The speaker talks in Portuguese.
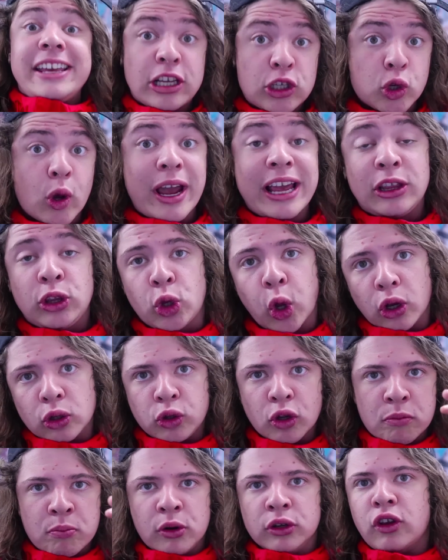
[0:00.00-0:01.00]
Isso aí
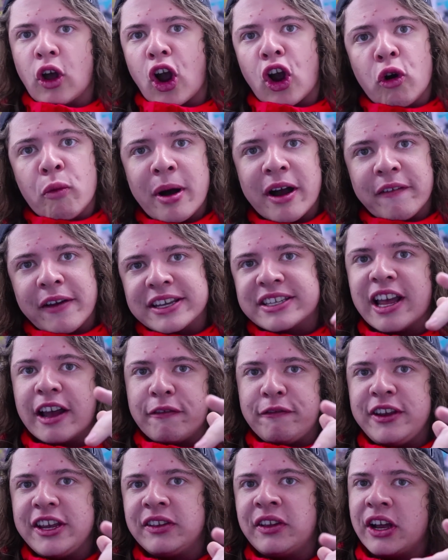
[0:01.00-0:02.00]
todo mundo alguma vez
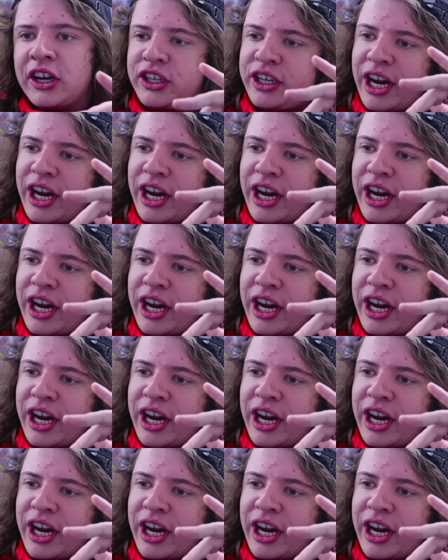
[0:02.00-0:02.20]
na vida